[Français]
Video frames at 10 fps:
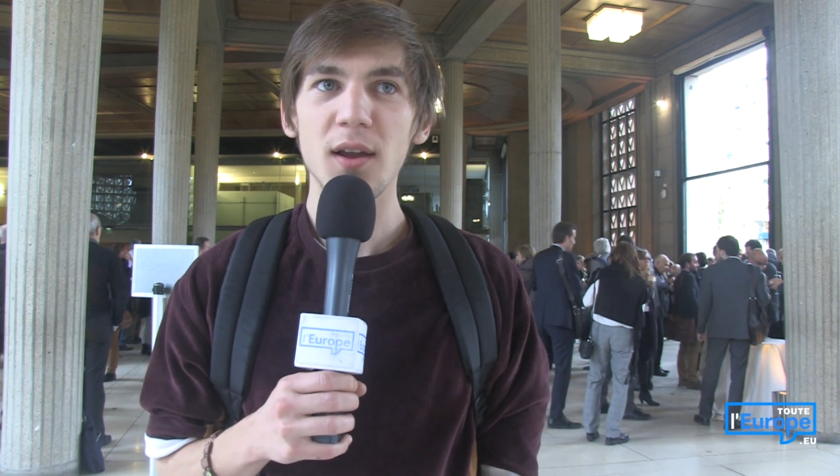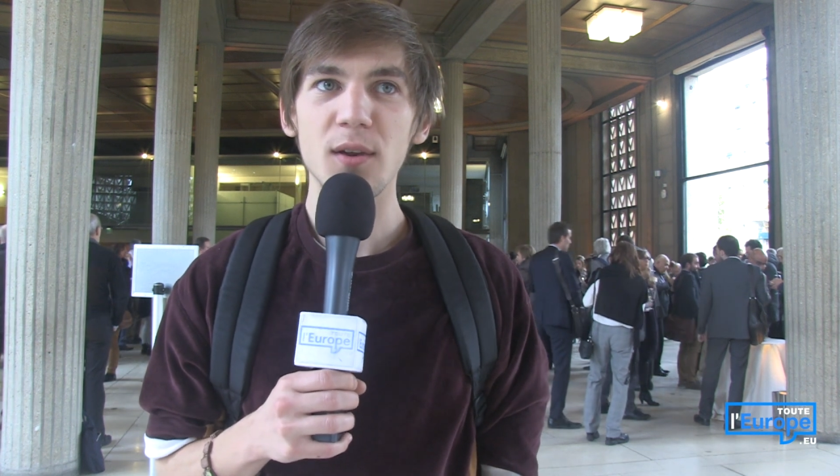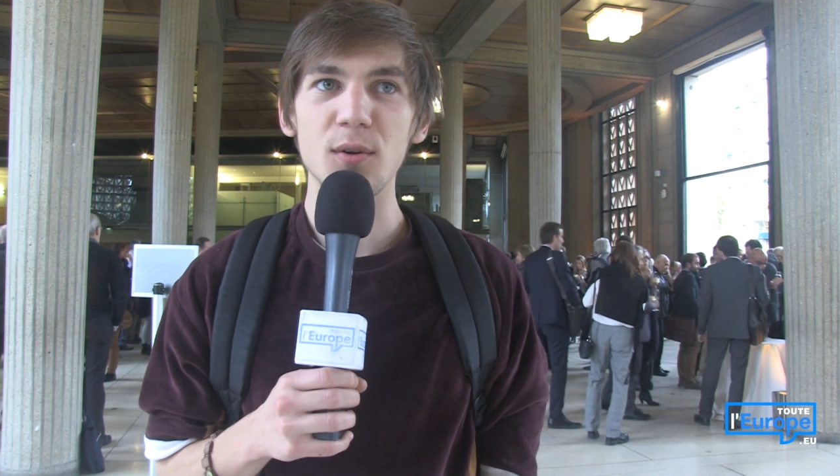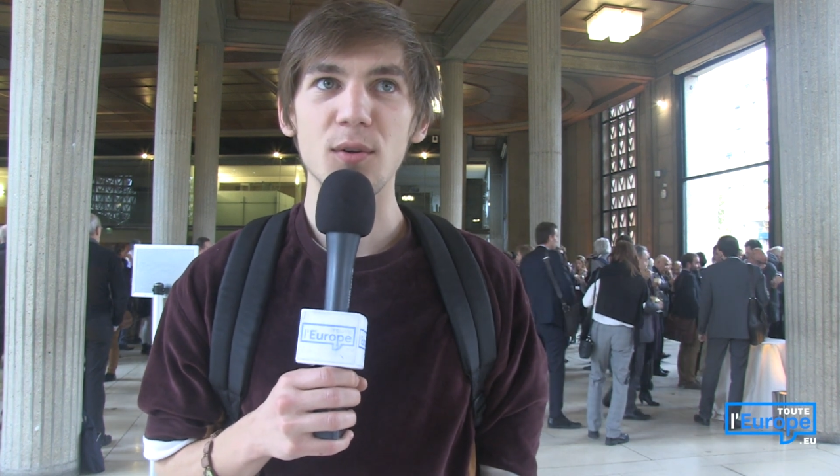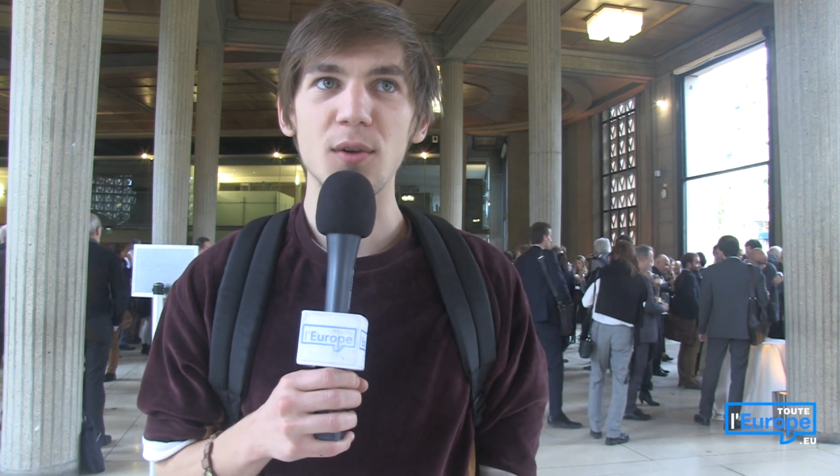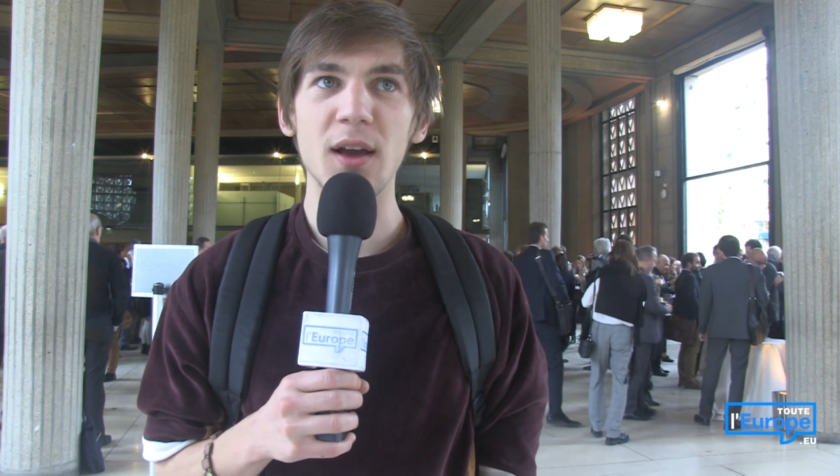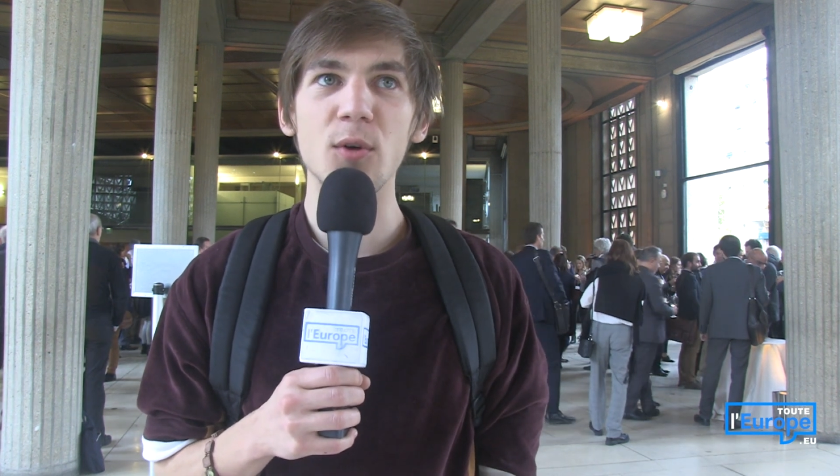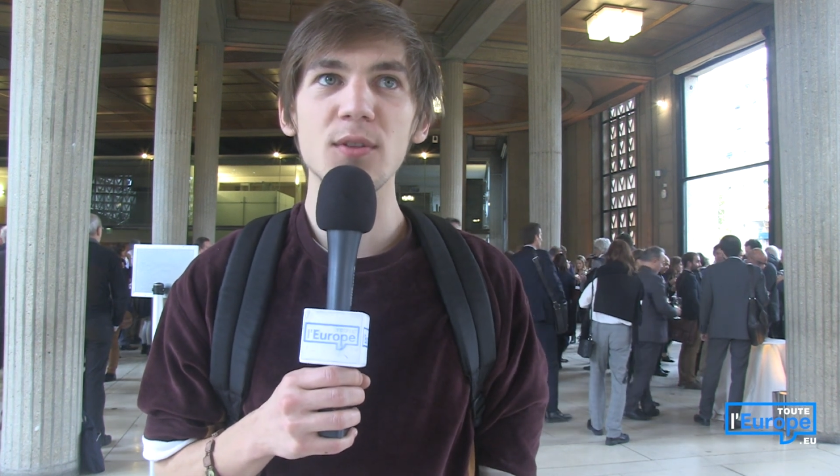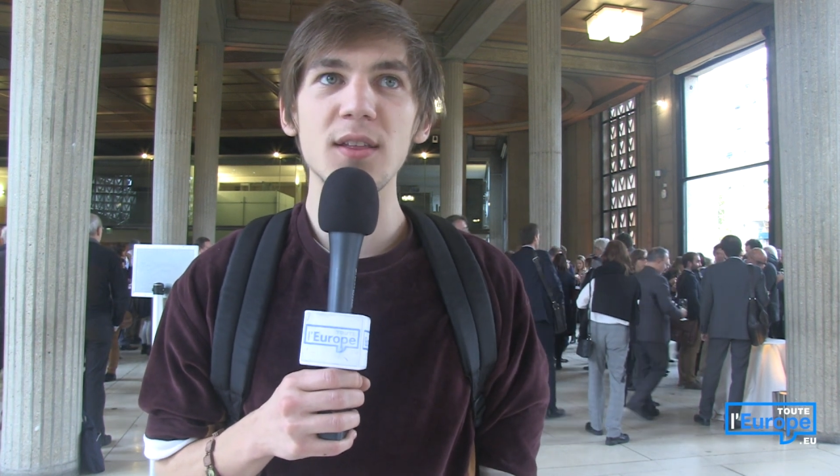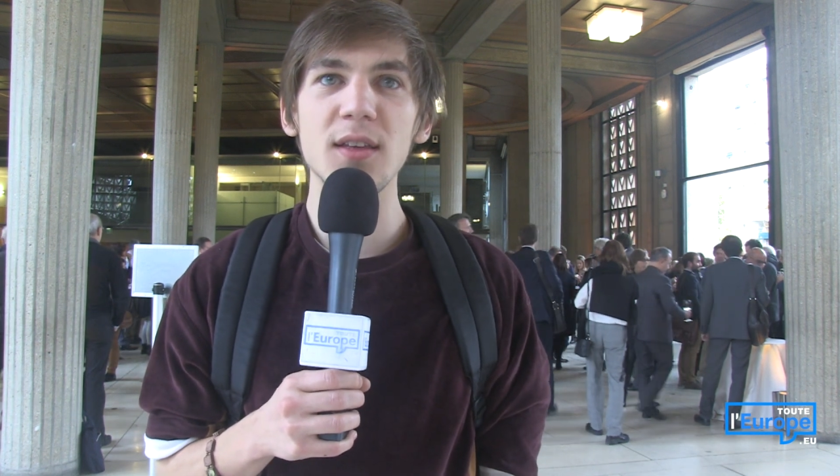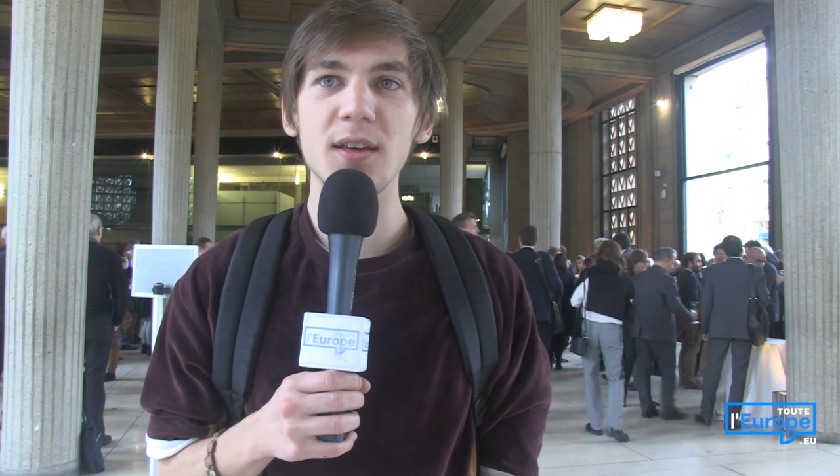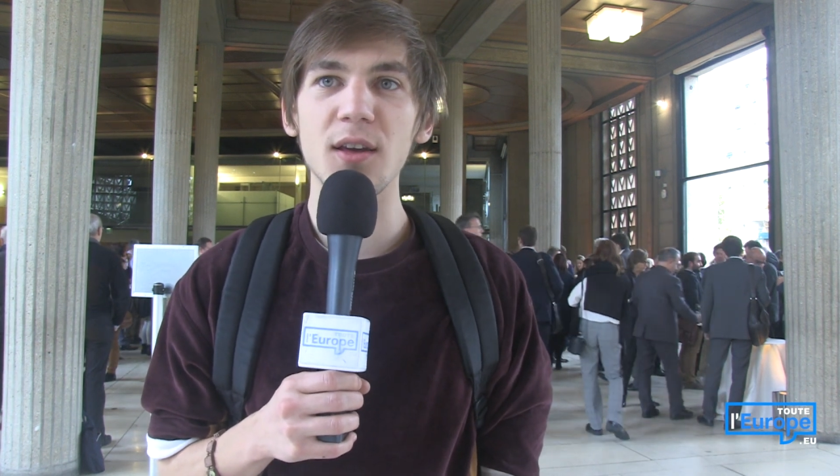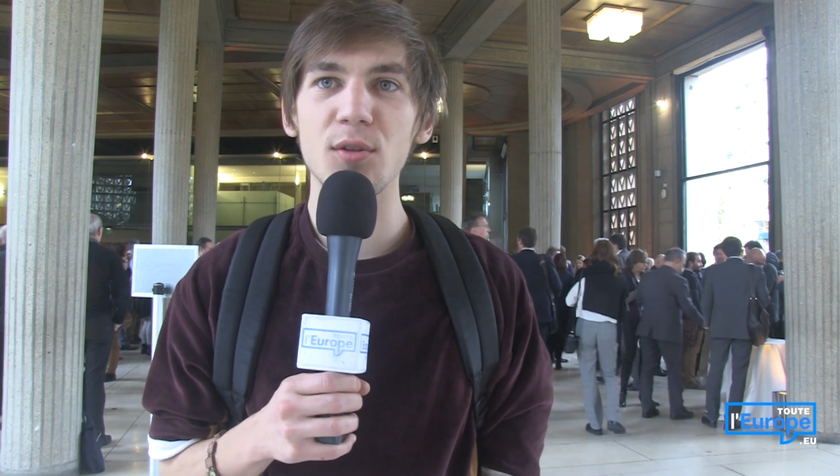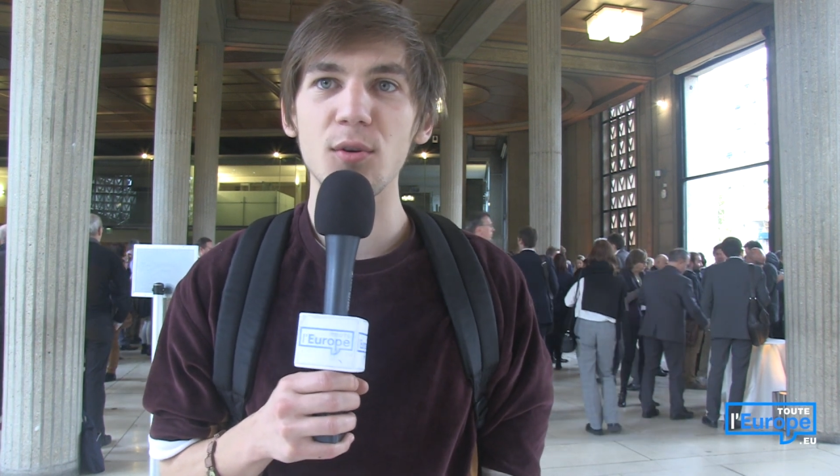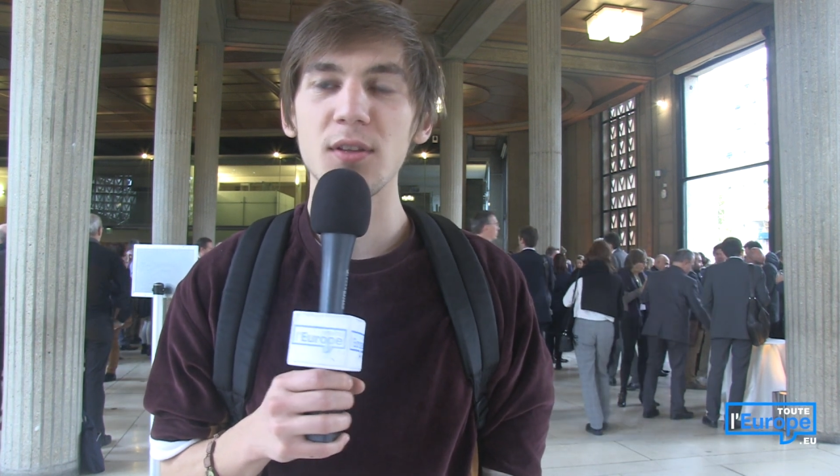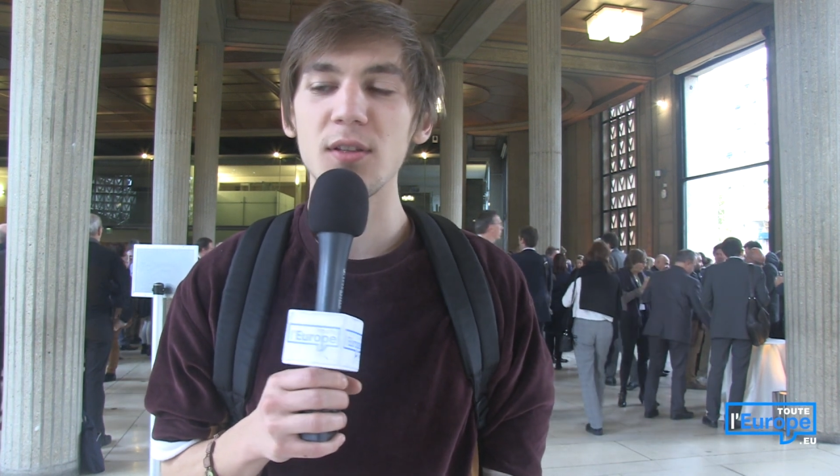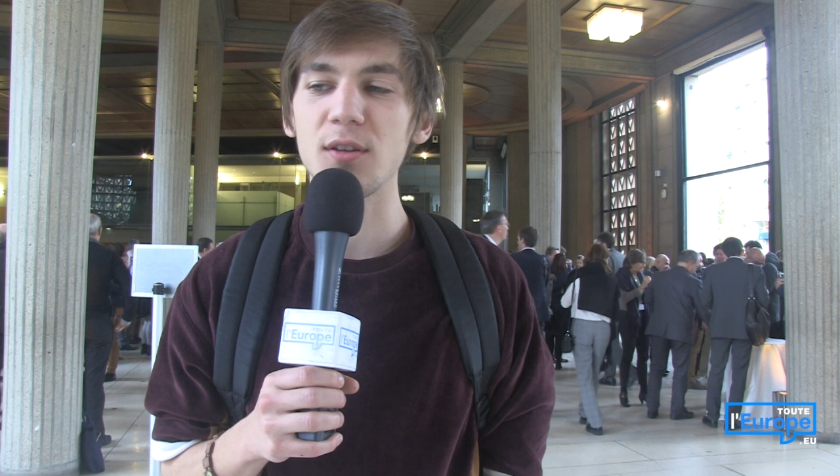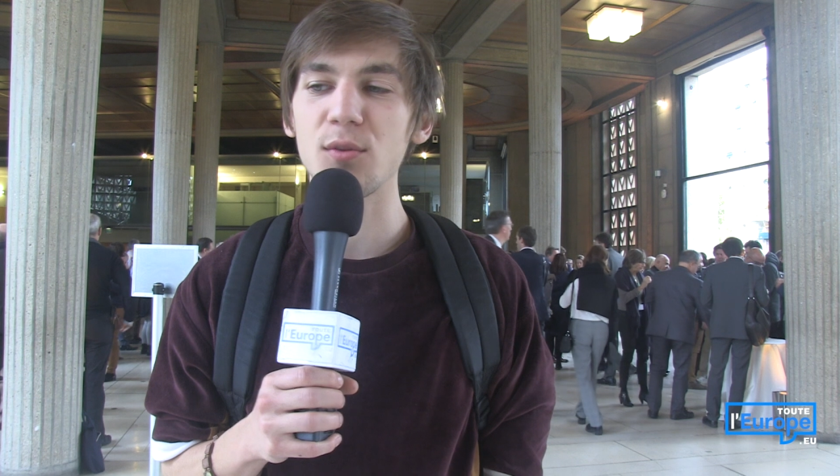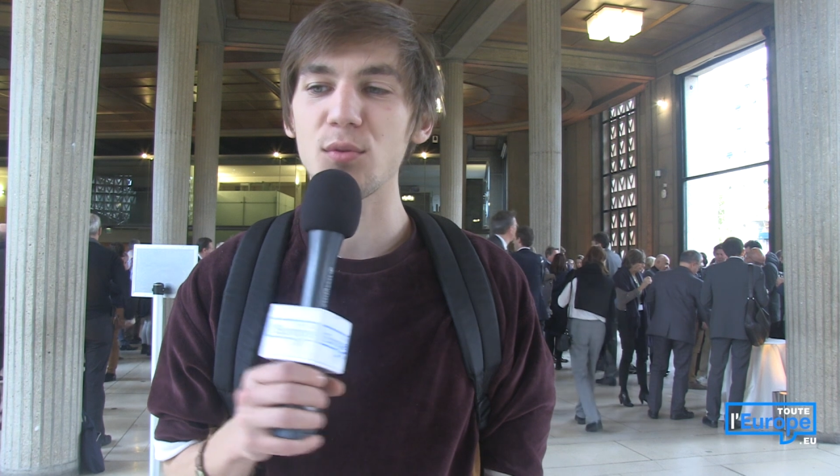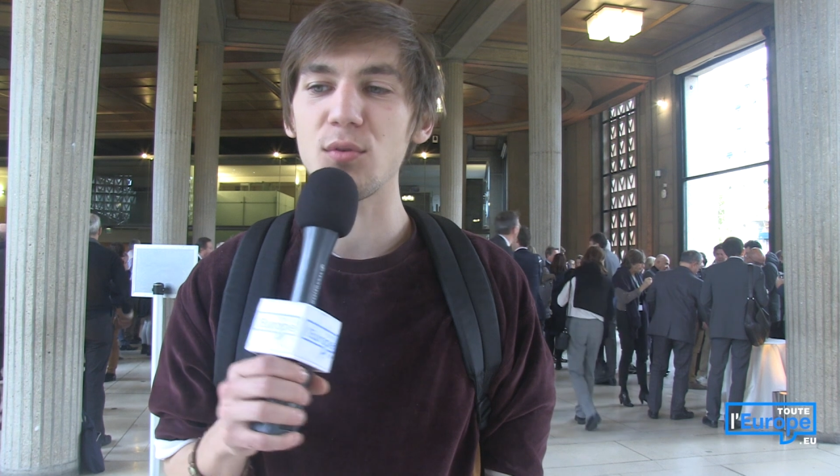la grande idée qui est ressortie de
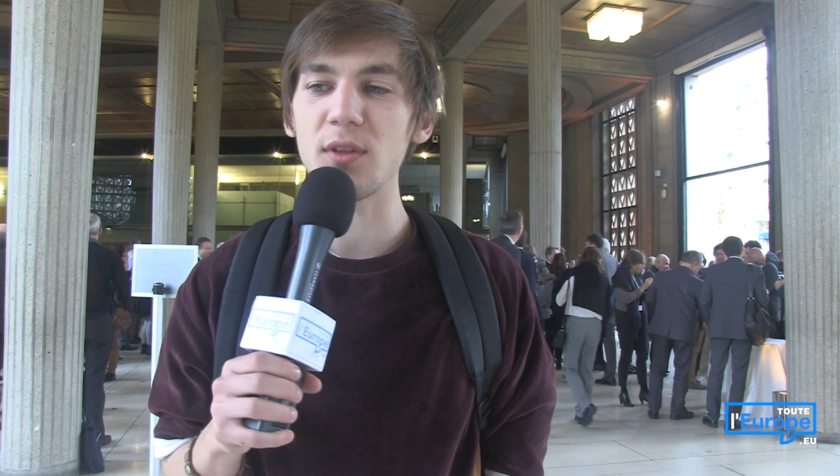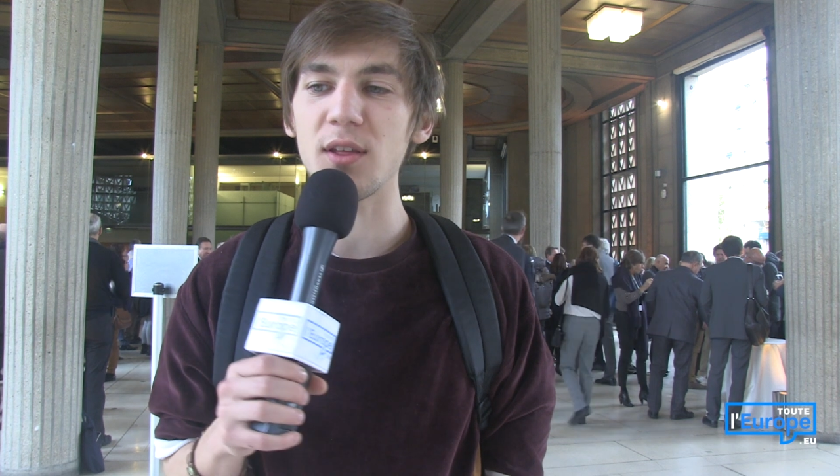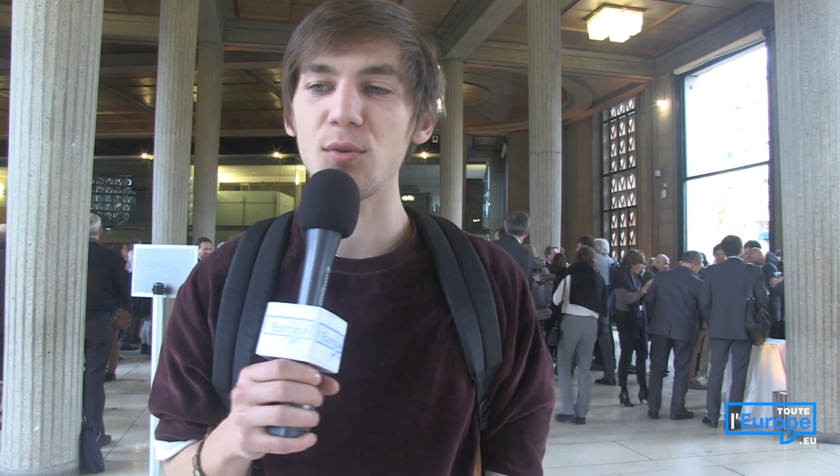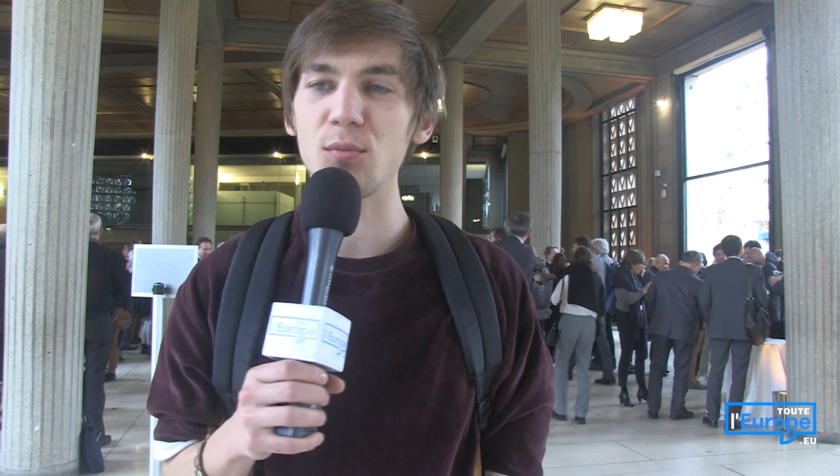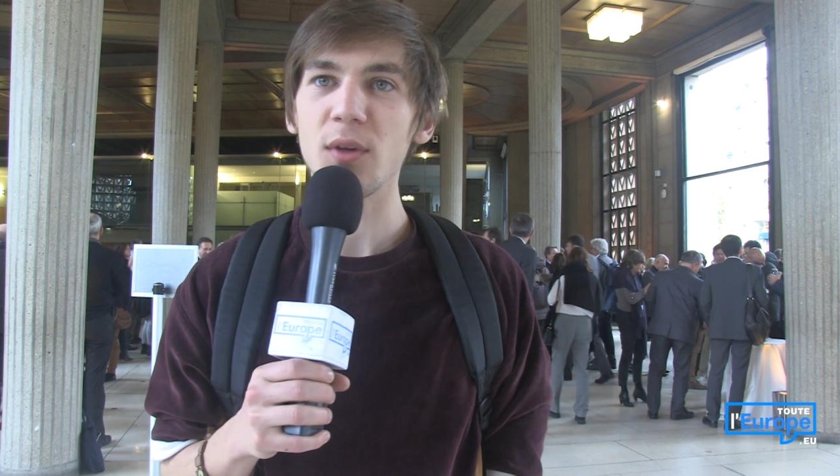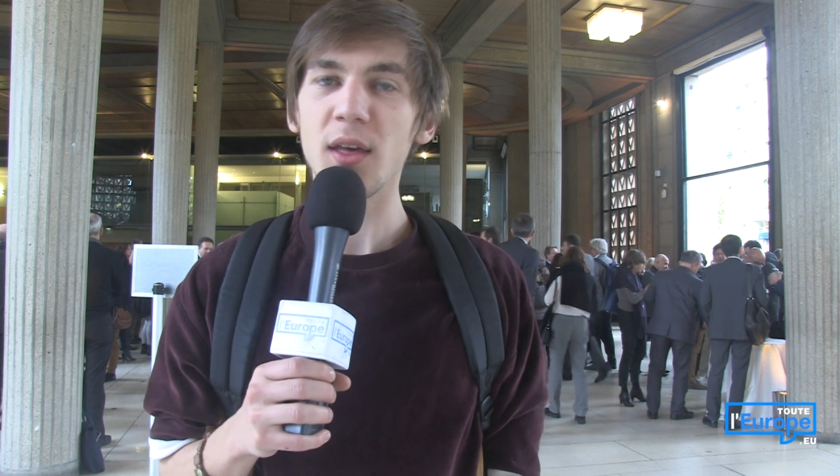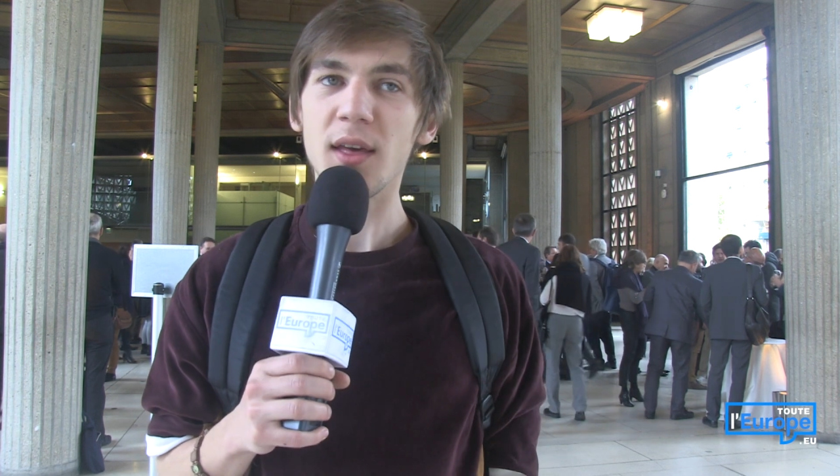cette consultation,